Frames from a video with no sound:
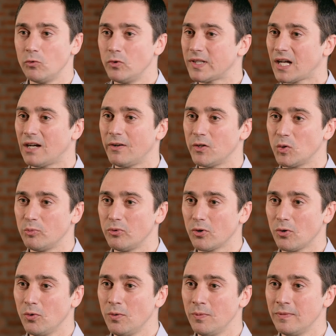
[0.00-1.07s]
lui travaille au
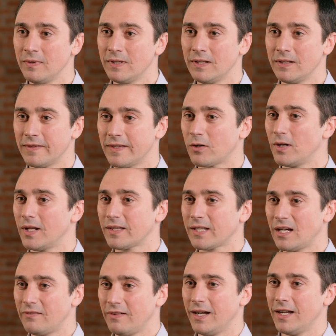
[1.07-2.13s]
bureau, ses collègues
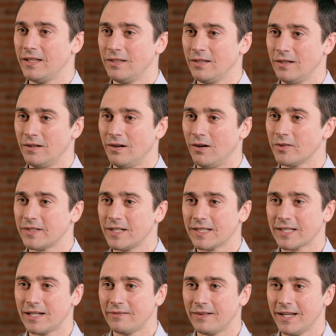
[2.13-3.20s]
travaillent en
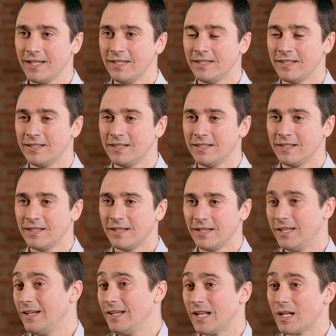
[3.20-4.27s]
télétravail
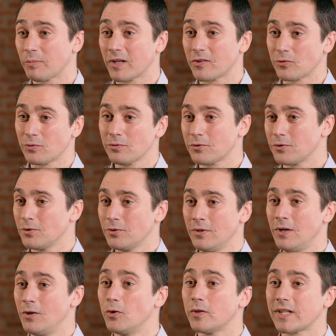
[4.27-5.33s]
et il a l'impression que
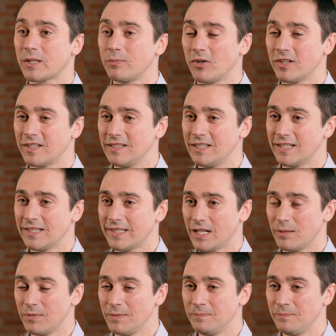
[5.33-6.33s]
le traitement est inéquitable.